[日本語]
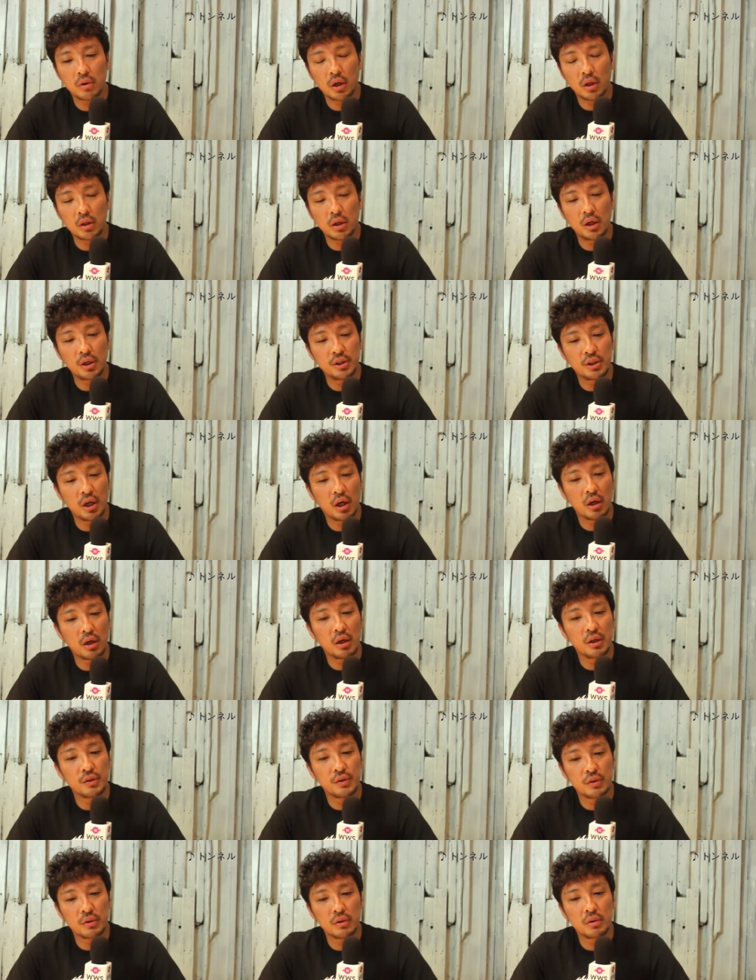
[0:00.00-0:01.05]
肩地張
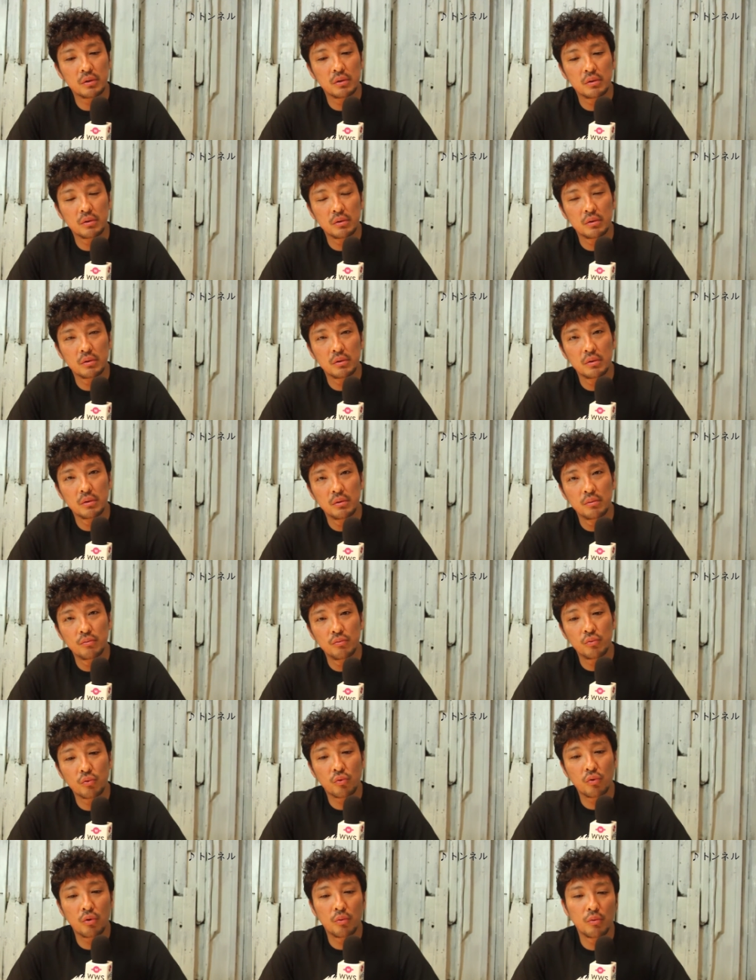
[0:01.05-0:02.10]
らず
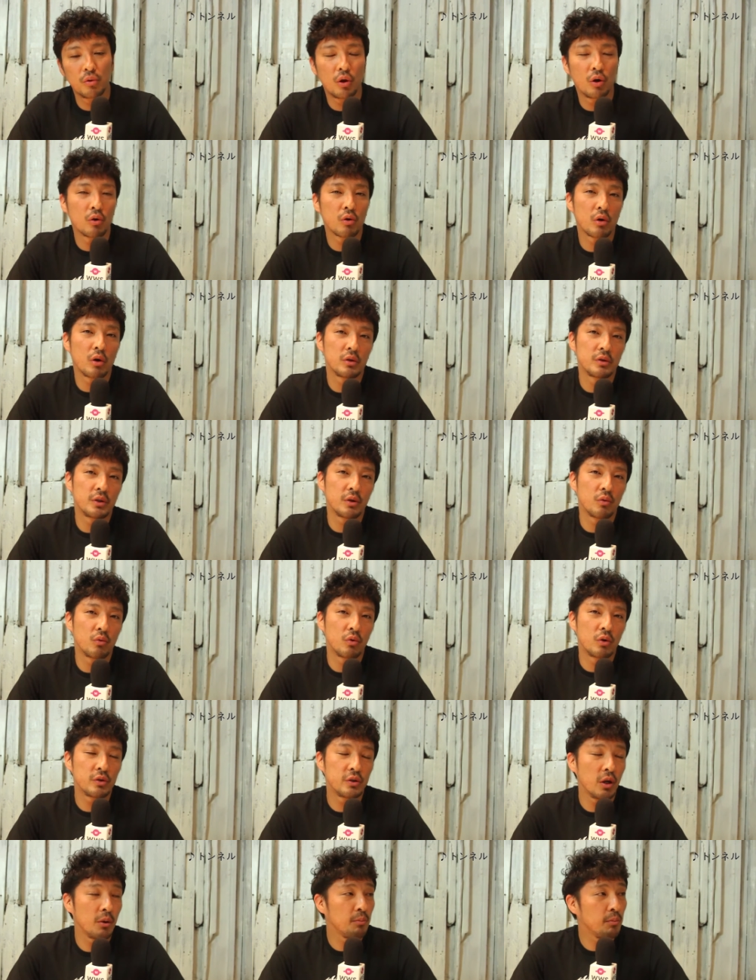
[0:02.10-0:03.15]
向こうもなんか
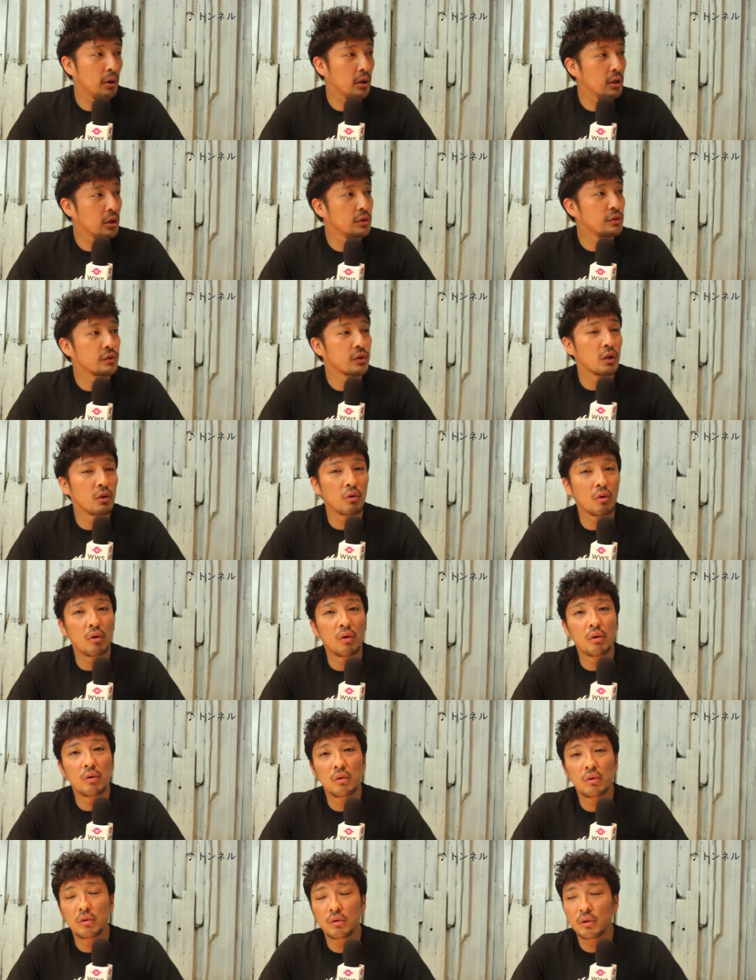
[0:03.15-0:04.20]
俺先輩なんですけ
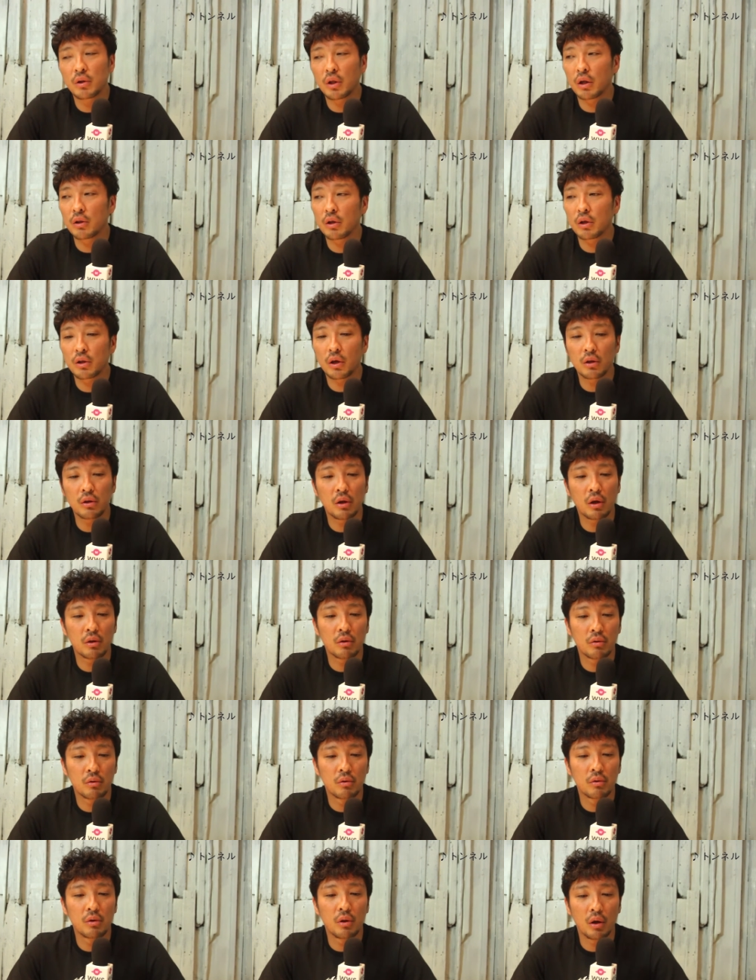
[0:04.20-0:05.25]
ど旦那旦那っ
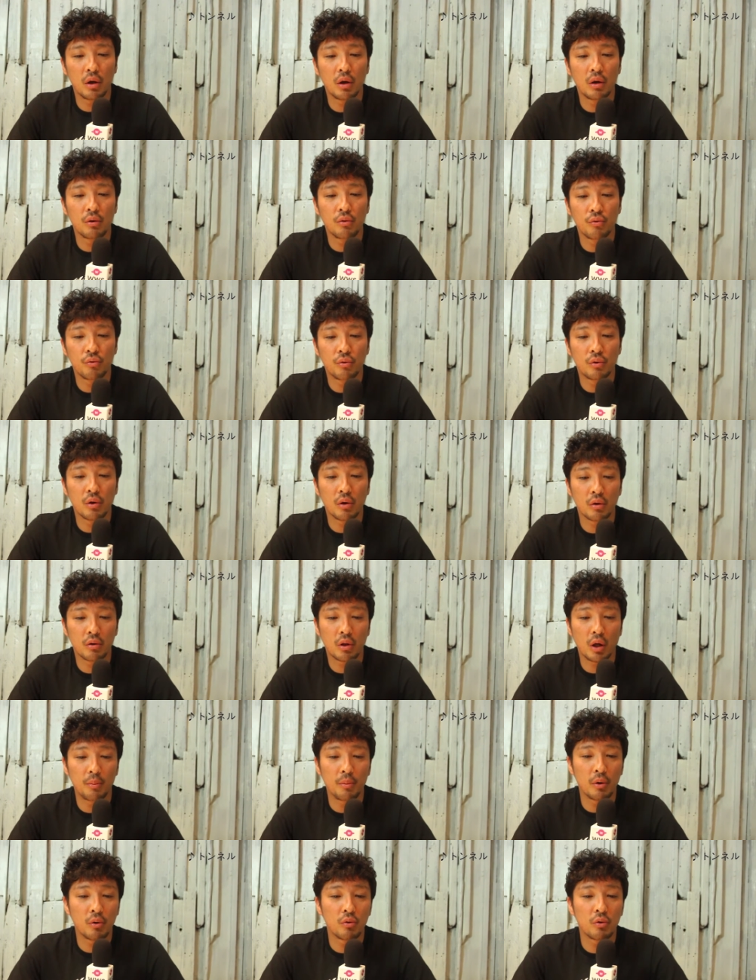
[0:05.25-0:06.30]
て言って
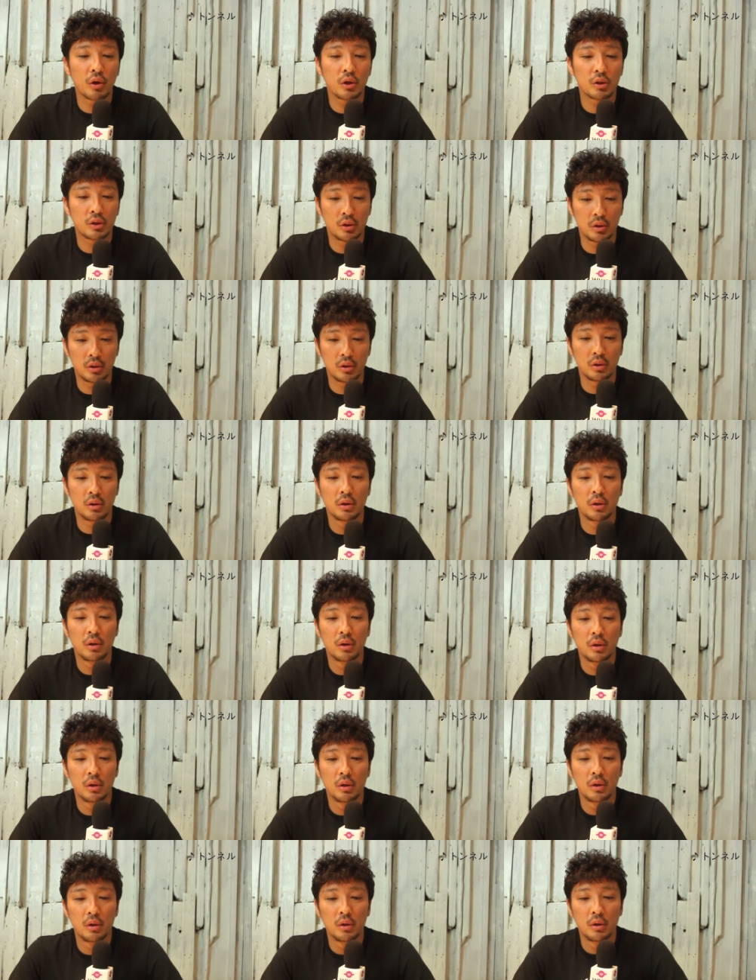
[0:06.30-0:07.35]
タメ語だし
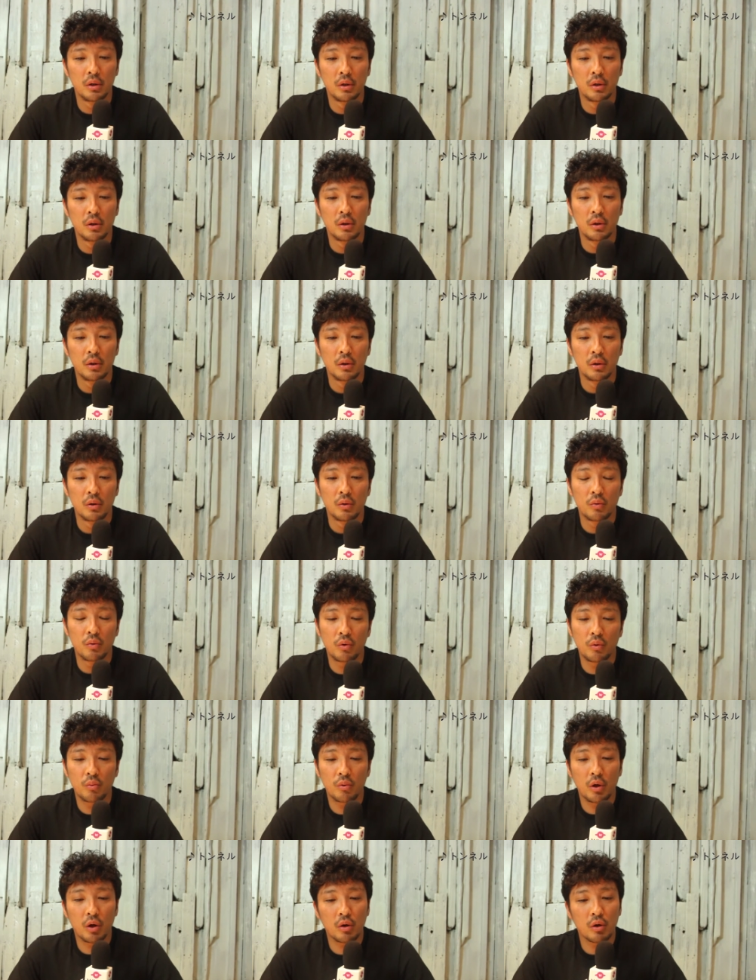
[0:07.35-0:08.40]

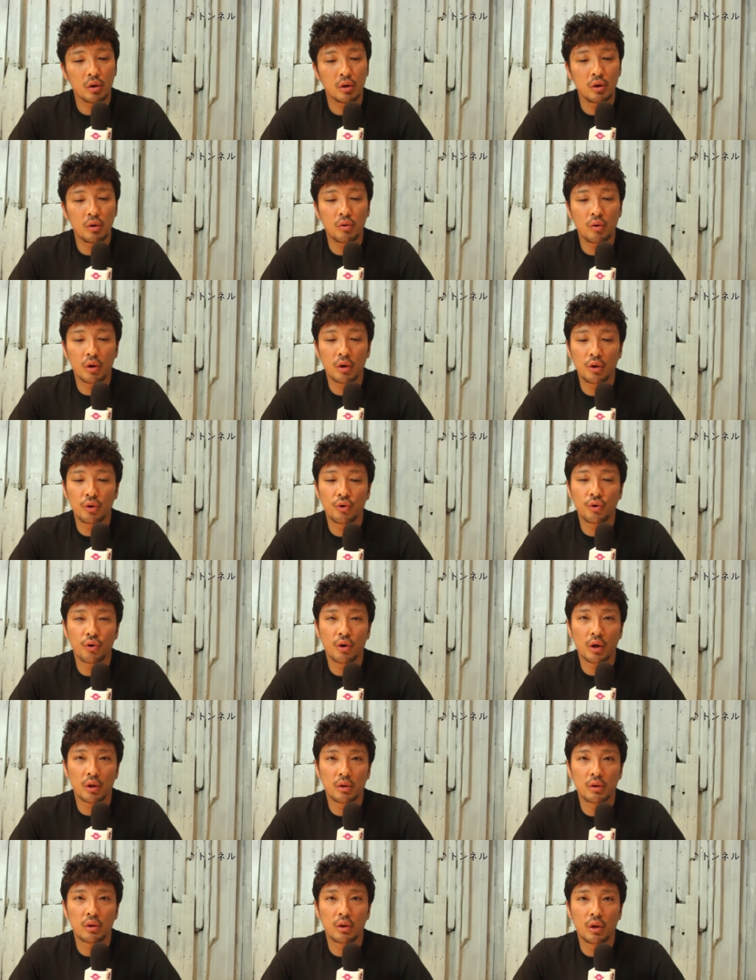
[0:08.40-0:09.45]
俺もなんかヒロはヒロ
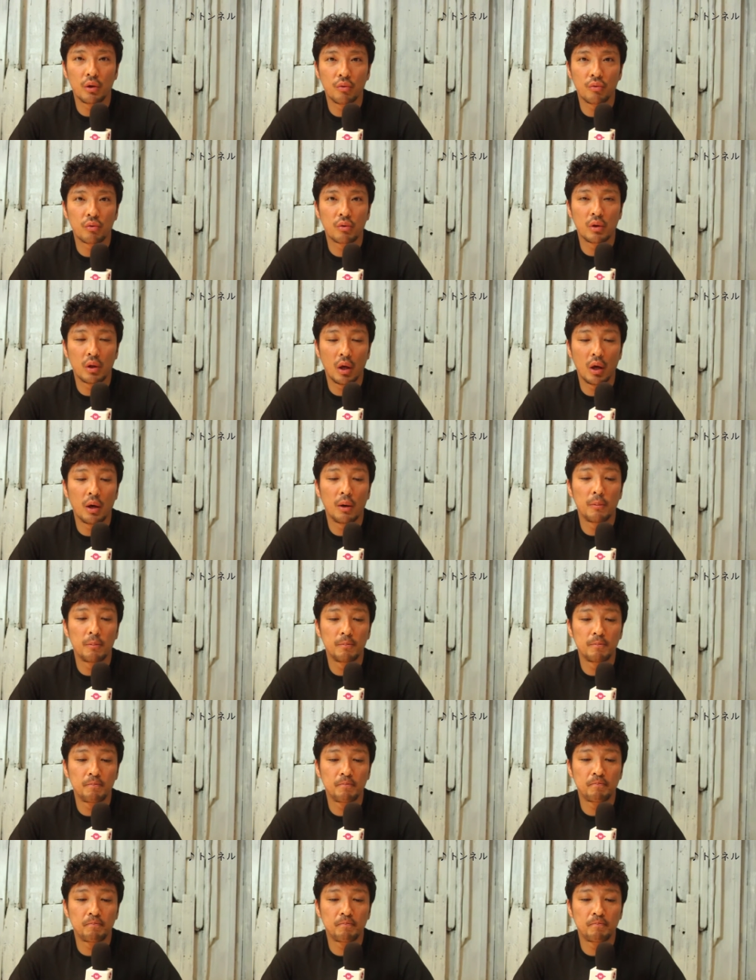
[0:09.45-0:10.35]
やって言って、